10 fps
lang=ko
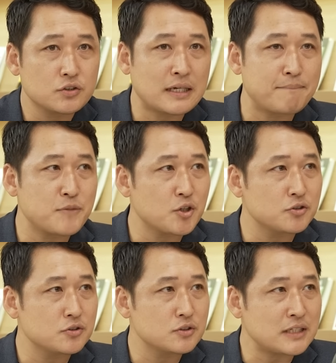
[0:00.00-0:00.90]

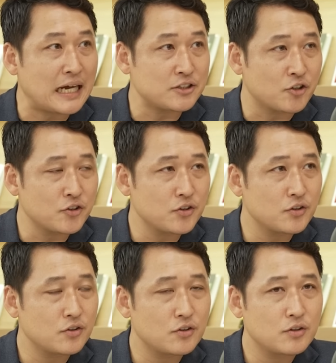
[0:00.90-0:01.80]
3년, 4년
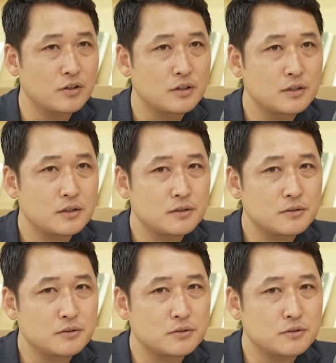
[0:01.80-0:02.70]

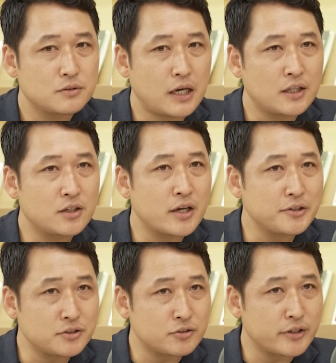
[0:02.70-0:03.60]
어,
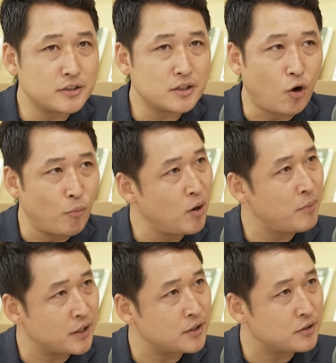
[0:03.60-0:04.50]
엔캐리 트레이드가
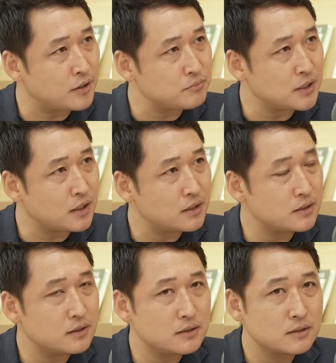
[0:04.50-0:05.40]
어마어마하게 일어납니다.
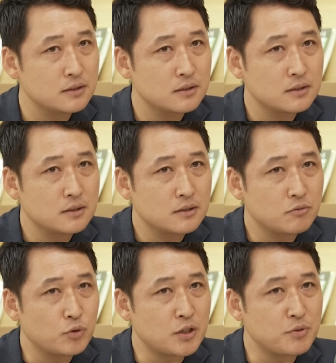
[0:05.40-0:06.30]
음.
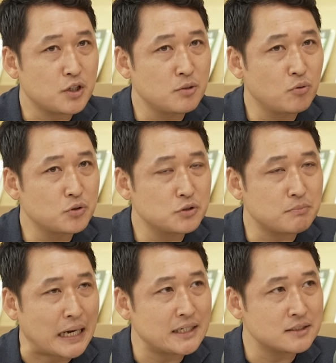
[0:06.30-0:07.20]
왜냐하면
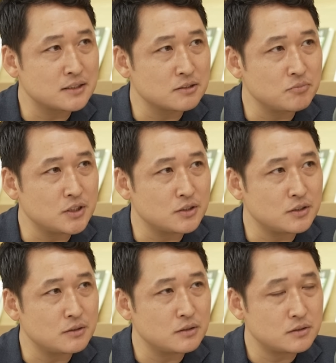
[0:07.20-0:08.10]
일본은 마이너스
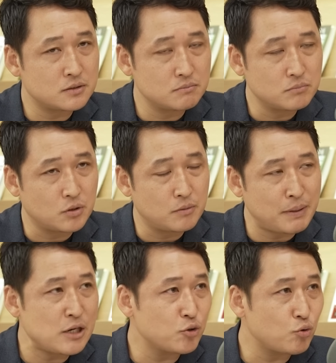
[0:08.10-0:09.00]
금리를 뭐
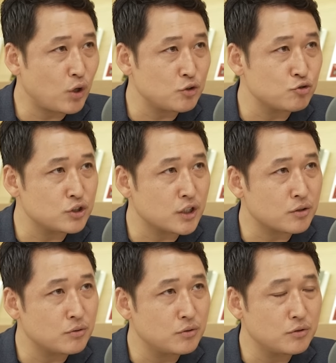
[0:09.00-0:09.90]
8년 동안
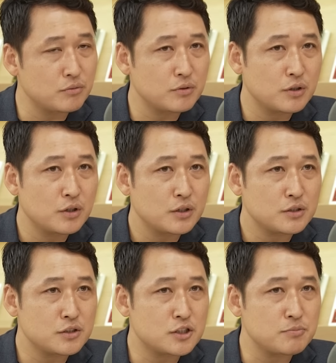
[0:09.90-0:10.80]
유지했고
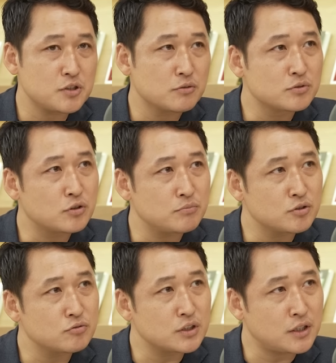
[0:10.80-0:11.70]
22년부터
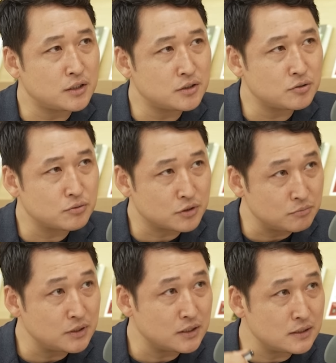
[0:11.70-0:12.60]
미국이 대대적으로
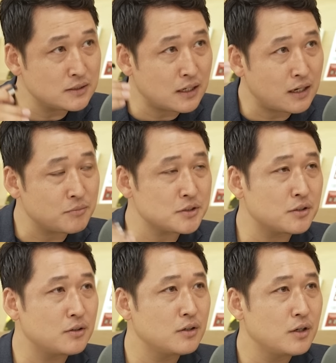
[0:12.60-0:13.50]
금리를
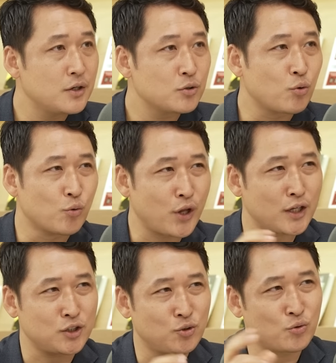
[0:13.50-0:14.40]
인상하면서
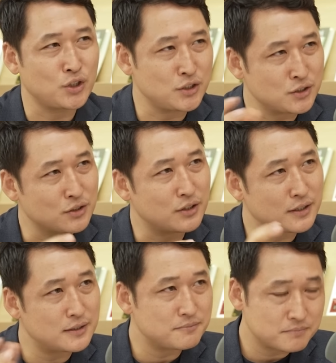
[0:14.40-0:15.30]
돈의 이동이 있는
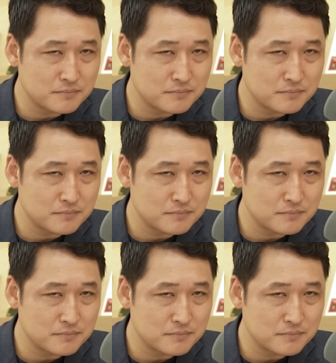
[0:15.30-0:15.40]
거예요.